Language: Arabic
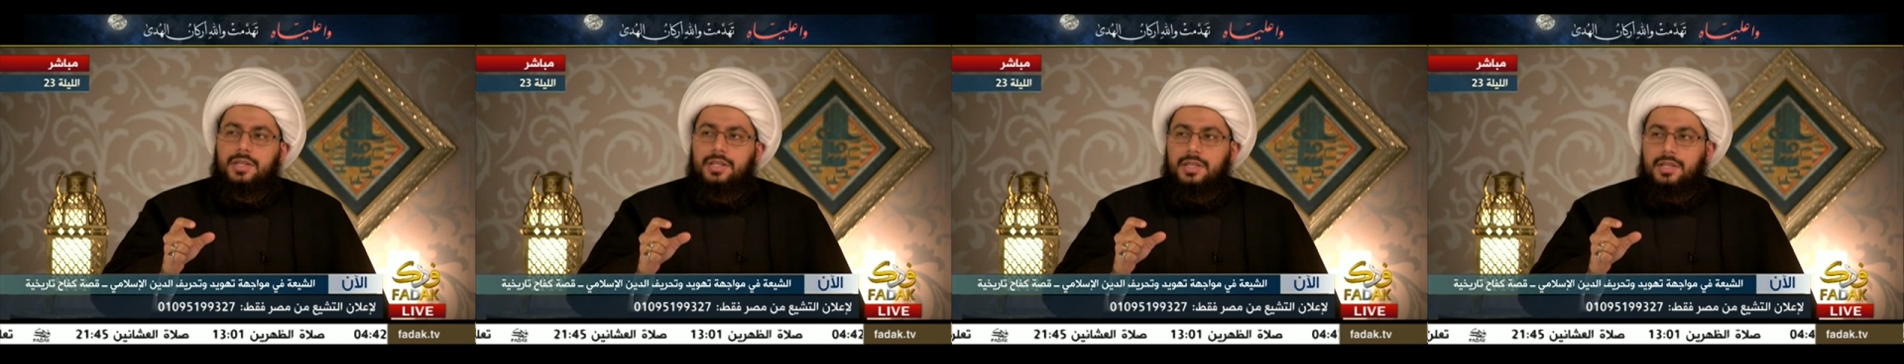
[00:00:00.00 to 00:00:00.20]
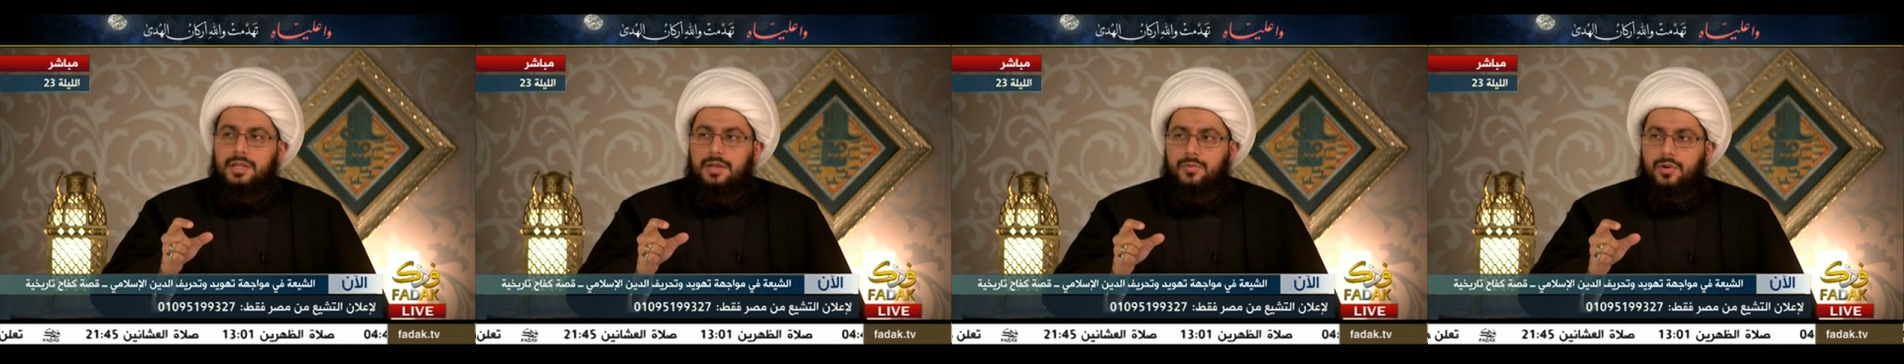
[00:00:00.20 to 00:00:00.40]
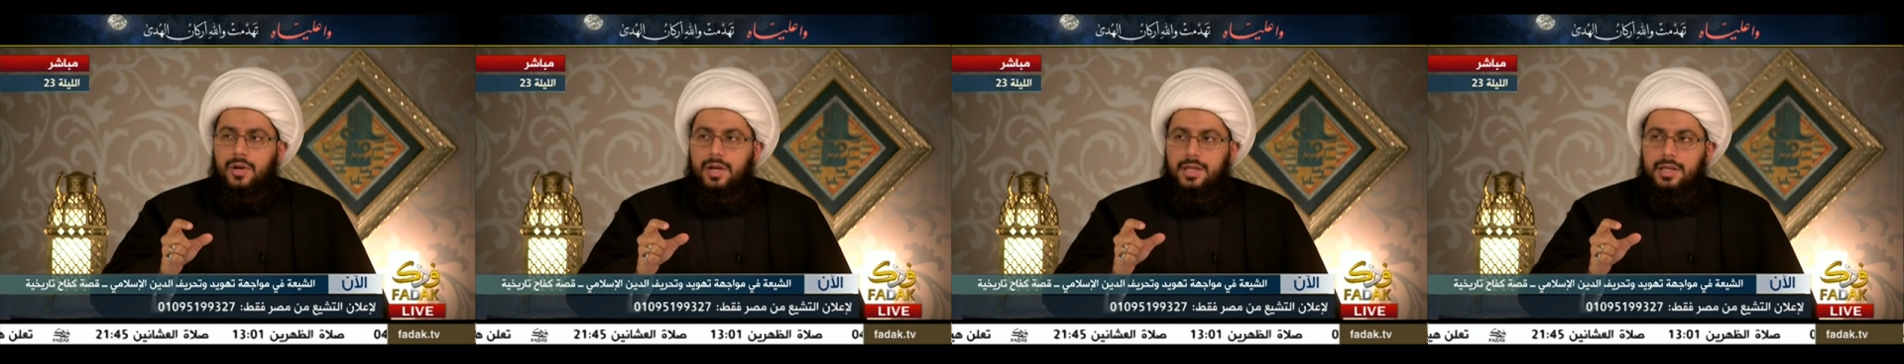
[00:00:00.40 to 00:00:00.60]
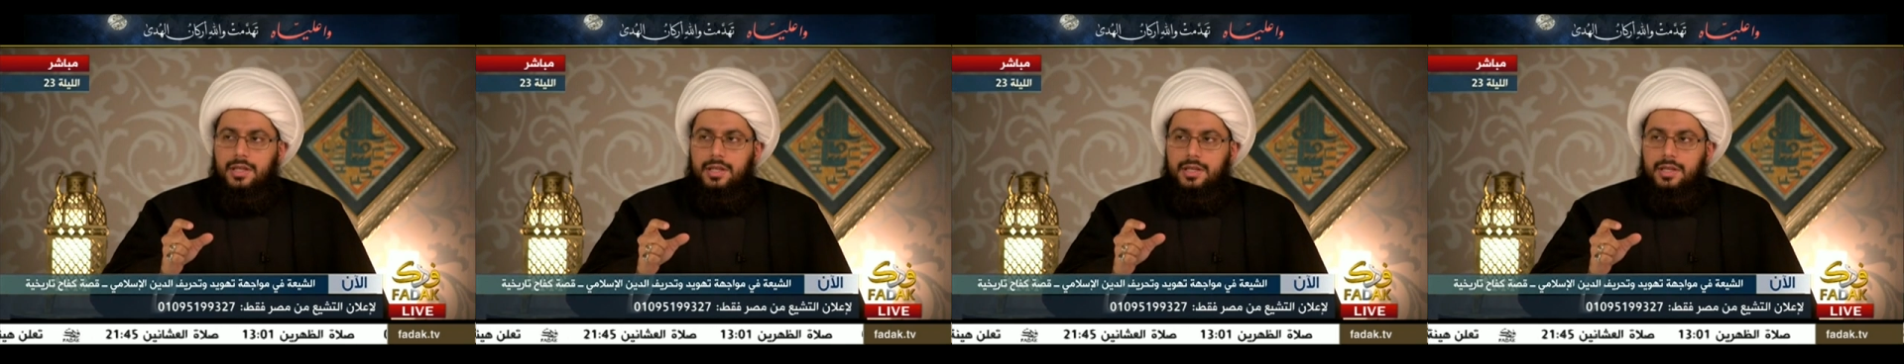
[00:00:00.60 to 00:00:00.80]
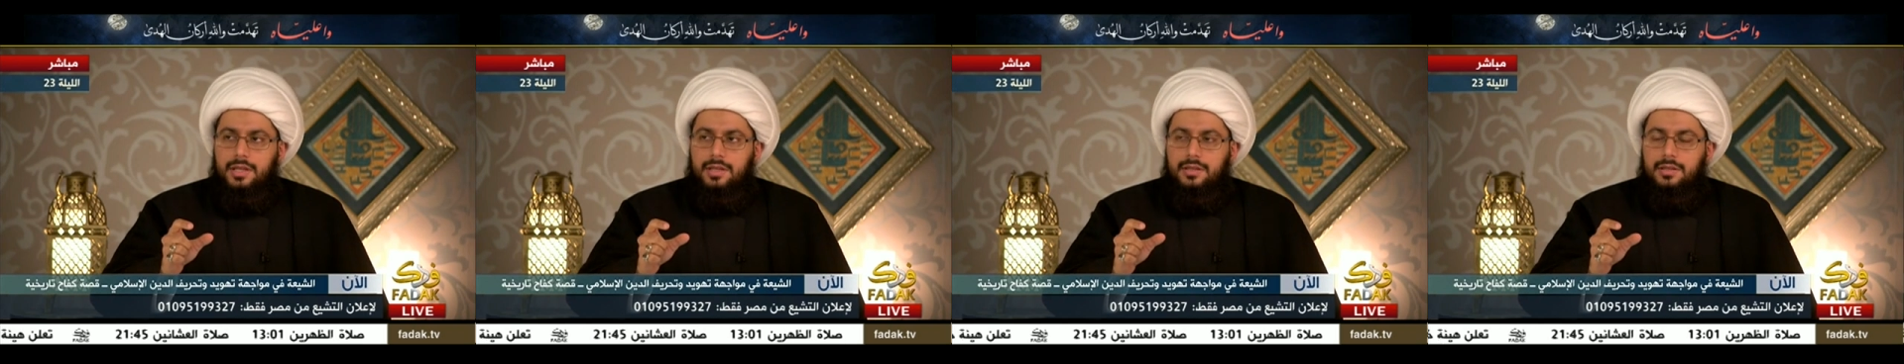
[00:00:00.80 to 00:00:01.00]
شرعية
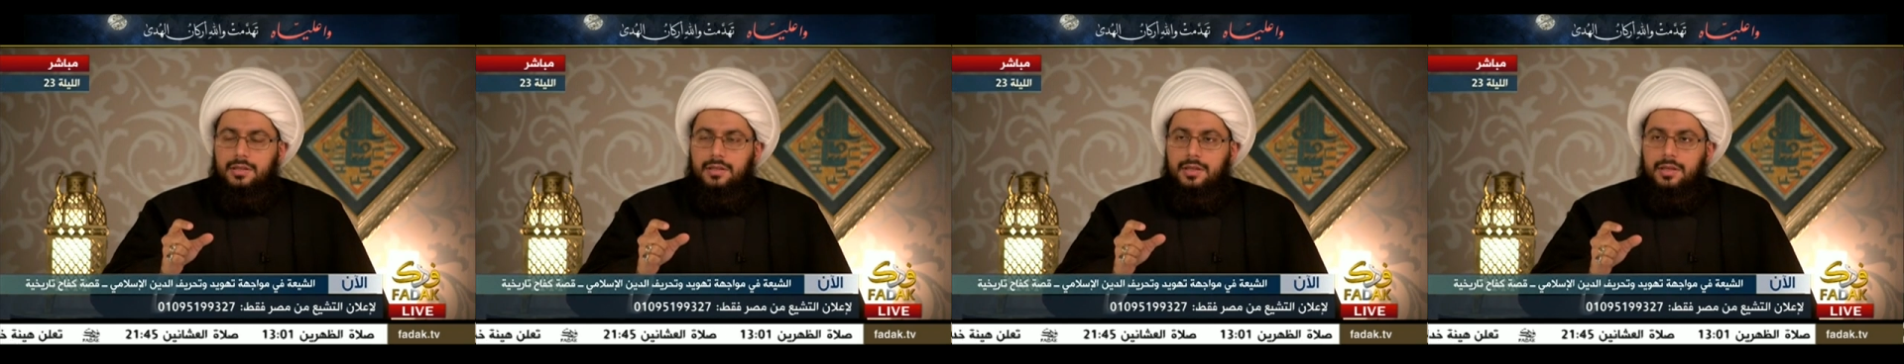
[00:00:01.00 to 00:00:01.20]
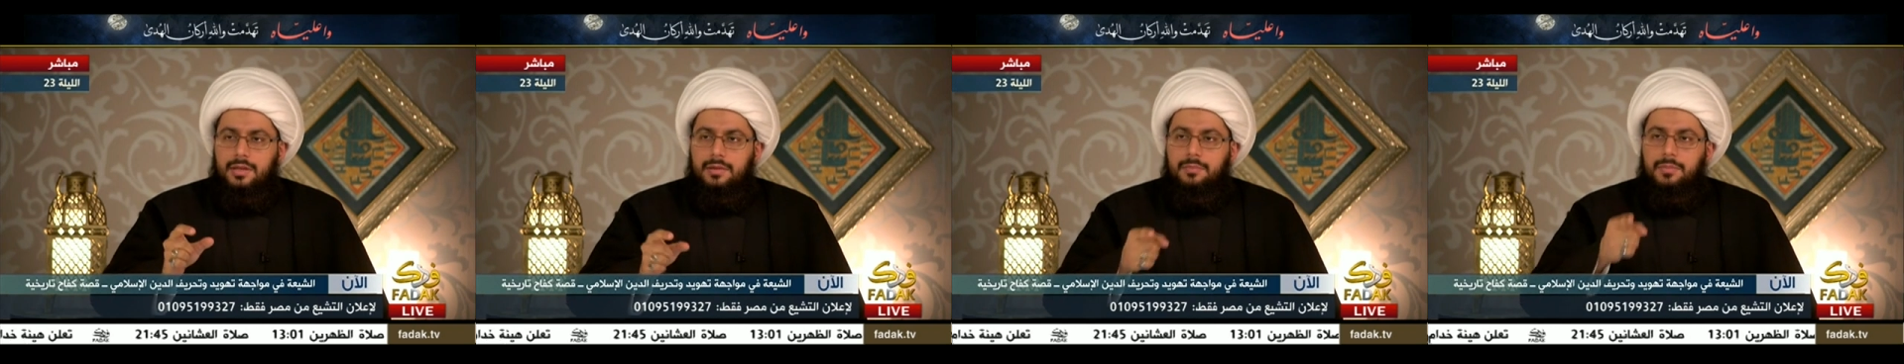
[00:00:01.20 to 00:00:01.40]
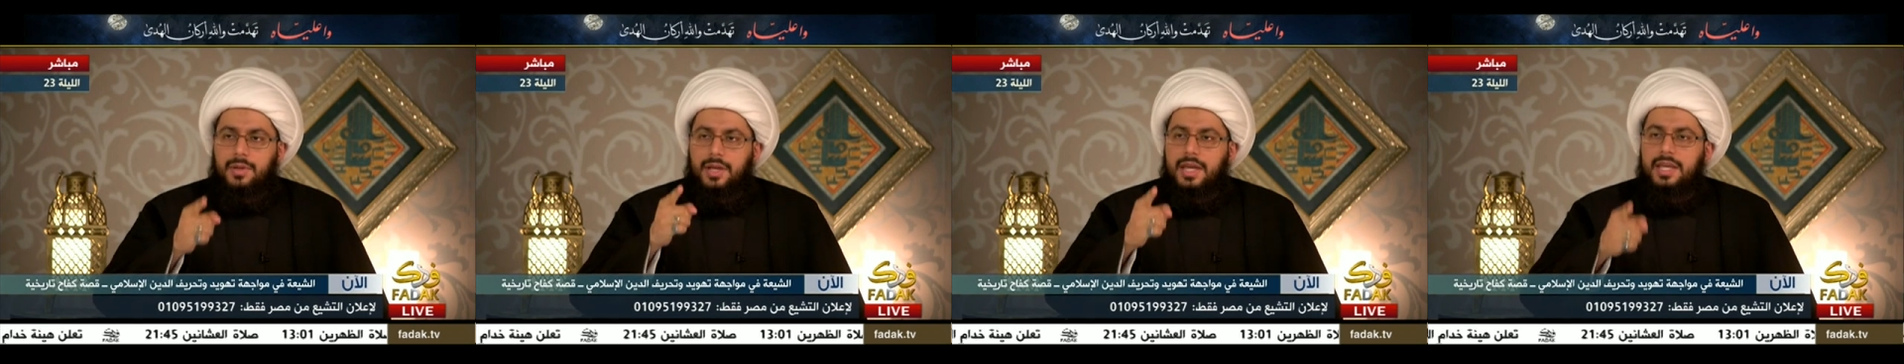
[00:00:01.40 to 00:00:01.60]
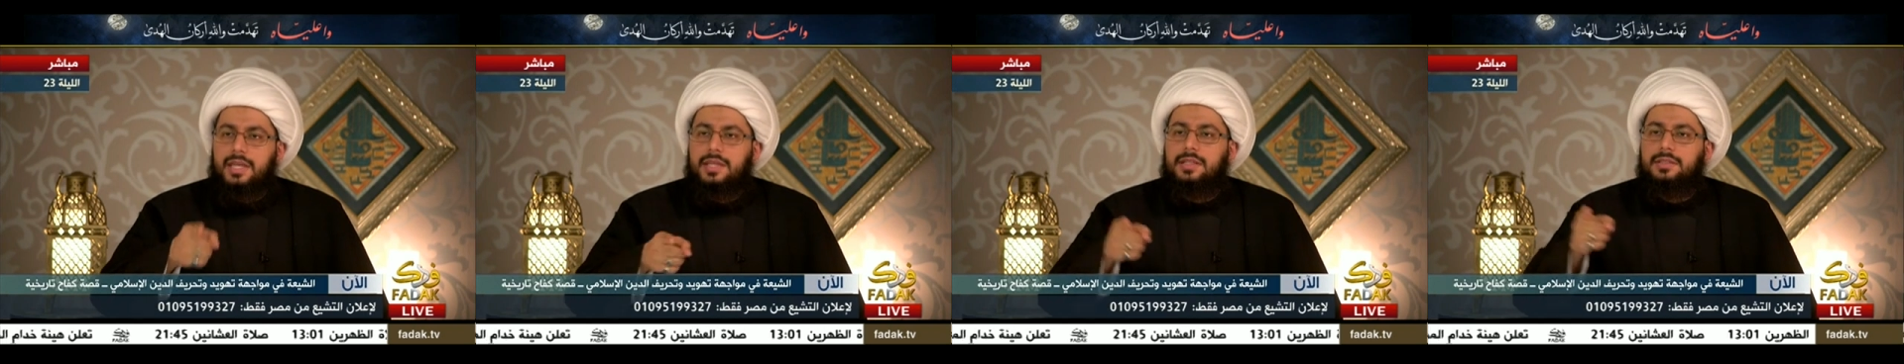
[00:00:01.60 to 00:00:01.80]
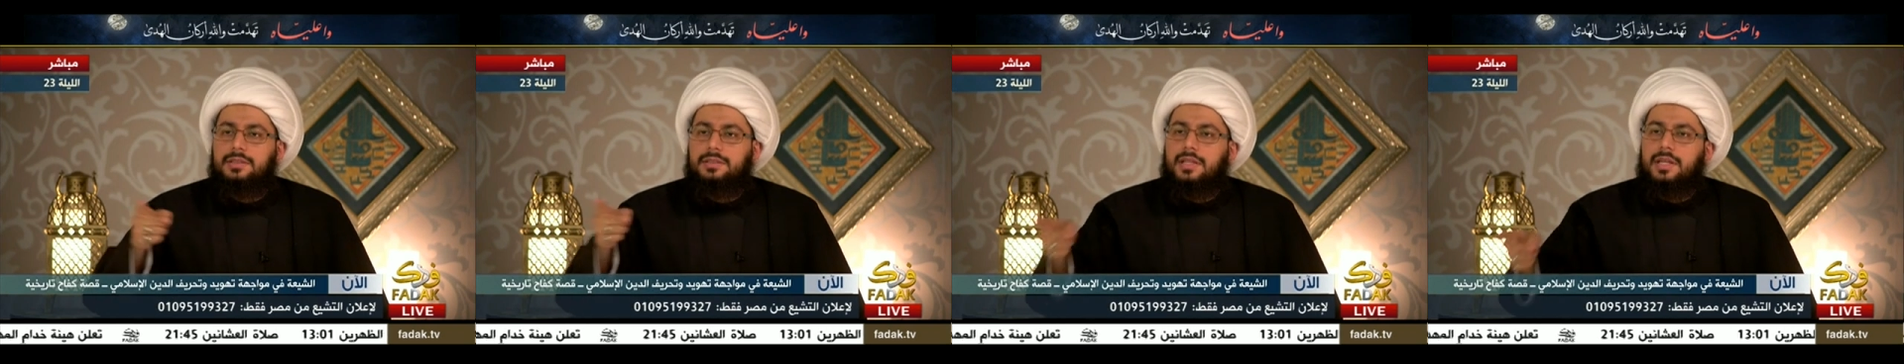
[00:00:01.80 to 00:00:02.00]
معينة
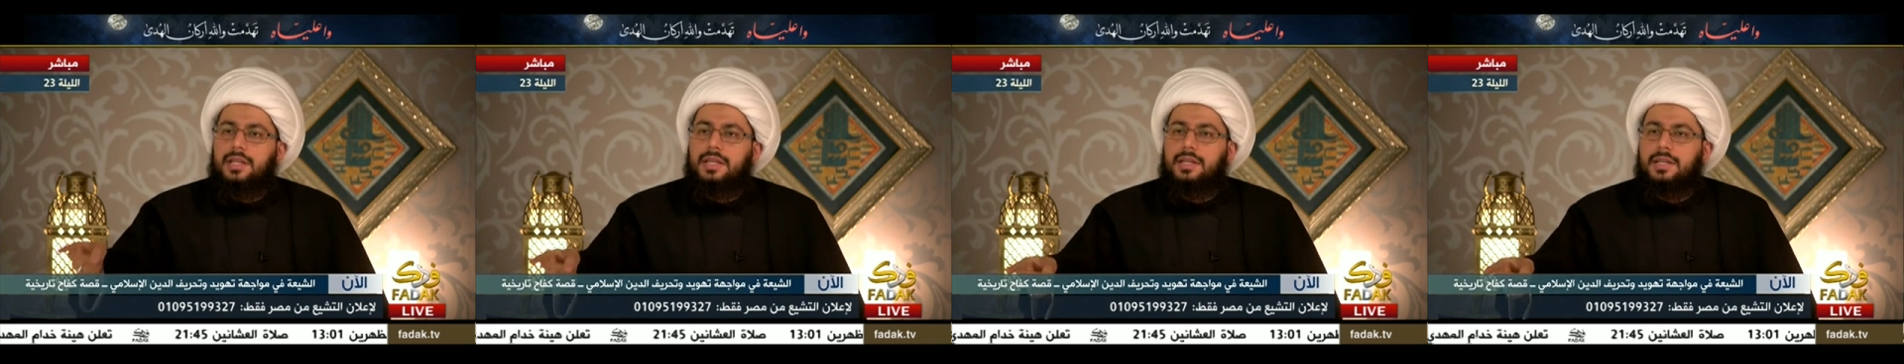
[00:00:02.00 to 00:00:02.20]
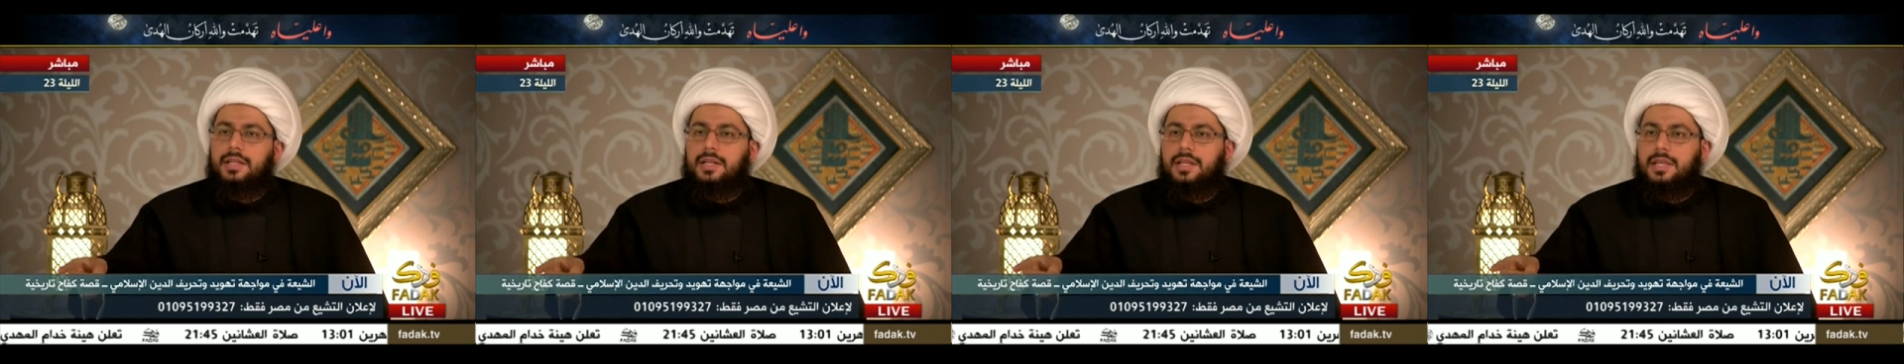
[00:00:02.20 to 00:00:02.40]
بغير الطريق